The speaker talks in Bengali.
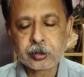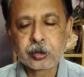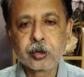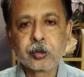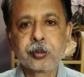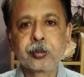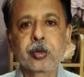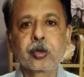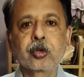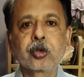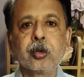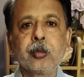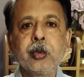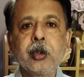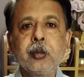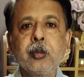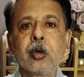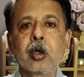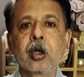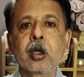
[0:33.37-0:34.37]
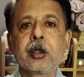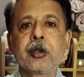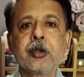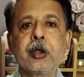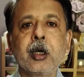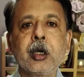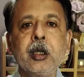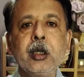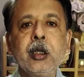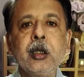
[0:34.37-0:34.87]
তো প্রথমেই বলা
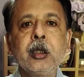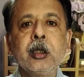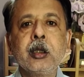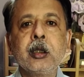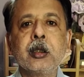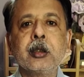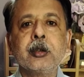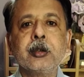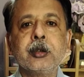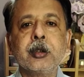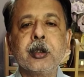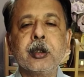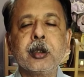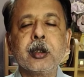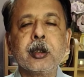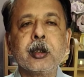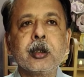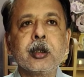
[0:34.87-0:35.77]
যায় যে